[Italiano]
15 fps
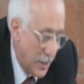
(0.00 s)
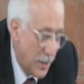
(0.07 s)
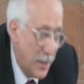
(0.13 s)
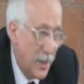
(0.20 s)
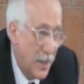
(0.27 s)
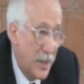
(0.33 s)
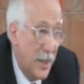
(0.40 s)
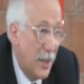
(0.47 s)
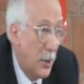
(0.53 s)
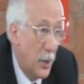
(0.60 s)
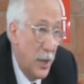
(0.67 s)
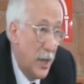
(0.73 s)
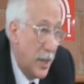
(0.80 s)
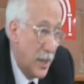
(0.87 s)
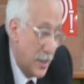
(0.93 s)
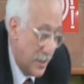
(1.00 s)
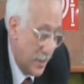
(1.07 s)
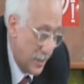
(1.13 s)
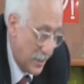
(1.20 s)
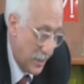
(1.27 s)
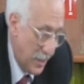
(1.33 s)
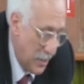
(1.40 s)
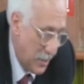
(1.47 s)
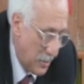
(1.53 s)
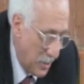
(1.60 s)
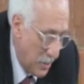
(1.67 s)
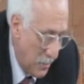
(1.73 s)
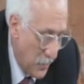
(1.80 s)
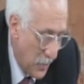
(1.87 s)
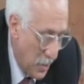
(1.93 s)
che, che, che, non era sistema,
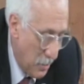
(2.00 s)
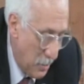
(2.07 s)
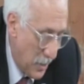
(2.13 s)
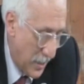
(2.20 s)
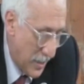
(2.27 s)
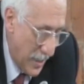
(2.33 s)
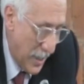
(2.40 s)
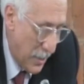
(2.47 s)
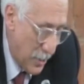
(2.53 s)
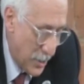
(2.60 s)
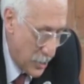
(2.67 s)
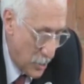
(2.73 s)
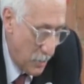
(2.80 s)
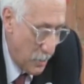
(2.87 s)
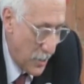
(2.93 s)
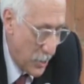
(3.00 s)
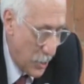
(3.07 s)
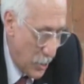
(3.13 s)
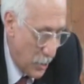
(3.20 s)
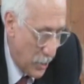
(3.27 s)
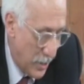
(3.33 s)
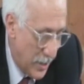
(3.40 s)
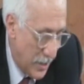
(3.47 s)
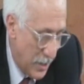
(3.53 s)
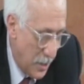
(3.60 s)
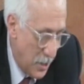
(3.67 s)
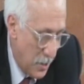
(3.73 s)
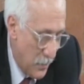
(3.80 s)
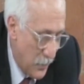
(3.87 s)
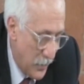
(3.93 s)
ma che era una sommatoria
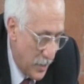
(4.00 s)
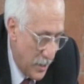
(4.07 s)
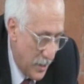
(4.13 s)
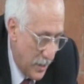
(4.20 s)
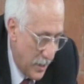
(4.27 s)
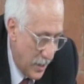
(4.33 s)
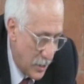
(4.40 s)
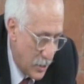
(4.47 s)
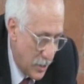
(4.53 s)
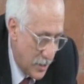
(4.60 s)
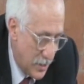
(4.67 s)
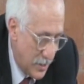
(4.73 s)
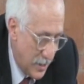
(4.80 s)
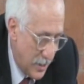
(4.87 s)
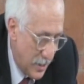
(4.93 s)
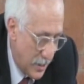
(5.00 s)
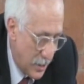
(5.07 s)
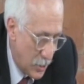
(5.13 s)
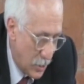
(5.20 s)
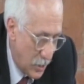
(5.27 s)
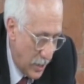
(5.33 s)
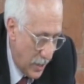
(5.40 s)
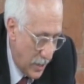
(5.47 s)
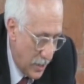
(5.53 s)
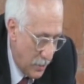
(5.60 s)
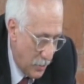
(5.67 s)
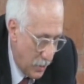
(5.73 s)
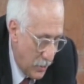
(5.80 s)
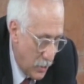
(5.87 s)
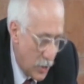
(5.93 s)
di agenzie regionali delle
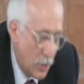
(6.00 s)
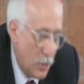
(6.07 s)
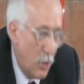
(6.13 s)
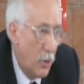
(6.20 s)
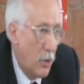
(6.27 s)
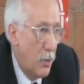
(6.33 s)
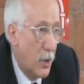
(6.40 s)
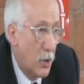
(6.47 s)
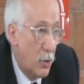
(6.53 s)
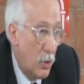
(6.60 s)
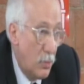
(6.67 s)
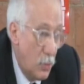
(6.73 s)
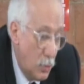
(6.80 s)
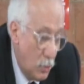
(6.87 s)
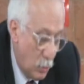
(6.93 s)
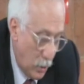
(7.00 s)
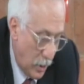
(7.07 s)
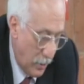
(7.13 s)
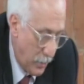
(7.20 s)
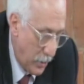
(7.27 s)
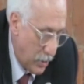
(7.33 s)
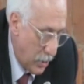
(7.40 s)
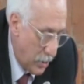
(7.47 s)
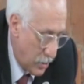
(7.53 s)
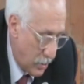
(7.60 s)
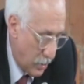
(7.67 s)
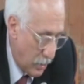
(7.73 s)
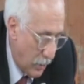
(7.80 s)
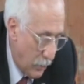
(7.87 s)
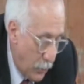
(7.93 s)
province autonome, comunque ha
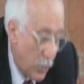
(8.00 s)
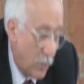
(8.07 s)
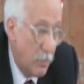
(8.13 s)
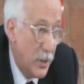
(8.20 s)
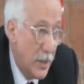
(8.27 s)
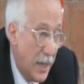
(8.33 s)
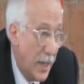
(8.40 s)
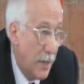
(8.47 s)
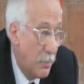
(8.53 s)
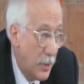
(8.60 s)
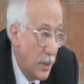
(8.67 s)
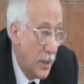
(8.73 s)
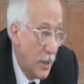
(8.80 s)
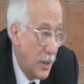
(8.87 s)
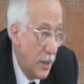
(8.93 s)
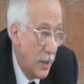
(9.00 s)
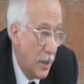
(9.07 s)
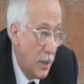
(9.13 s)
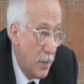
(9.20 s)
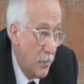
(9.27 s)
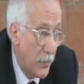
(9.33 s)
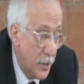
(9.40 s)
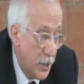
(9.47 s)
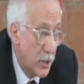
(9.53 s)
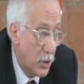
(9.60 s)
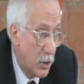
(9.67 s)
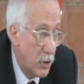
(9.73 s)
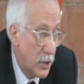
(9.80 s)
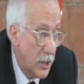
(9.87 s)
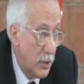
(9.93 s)
prodotto una formidabile
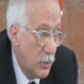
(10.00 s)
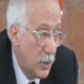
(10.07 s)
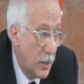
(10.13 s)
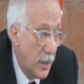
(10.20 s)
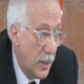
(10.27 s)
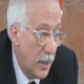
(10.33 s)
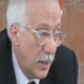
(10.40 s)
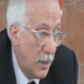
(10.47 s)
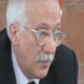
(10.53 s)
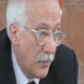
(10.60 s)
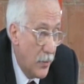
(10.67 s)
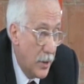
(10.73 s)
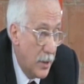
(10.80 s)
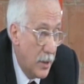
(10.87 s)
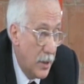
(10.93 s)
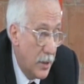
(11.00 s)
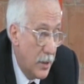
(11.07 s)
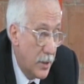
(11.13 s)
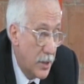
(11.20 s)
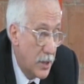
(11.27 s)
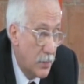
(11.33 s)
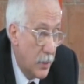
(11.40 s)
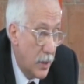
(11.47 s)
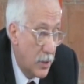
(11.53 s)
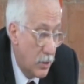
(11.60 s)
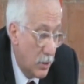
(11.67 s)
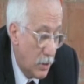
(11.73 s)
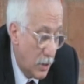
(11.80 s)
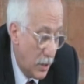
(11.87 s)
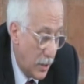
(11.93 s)
discontinuità di,
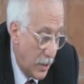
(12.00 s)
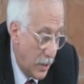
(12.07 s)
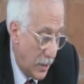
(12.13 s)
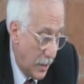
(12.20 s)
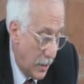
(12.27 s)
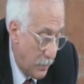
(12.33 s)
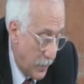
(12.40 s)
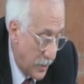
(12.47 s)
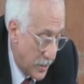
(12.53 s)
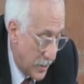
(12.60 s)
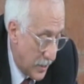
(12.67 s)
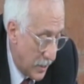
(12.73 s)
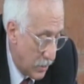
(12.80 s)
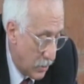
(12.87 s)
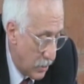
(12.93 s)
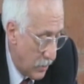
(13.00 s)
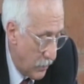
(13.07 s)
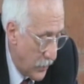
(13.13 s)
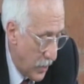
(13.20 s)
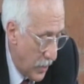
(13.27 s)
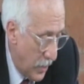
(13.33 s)
rispetto al, al, passato.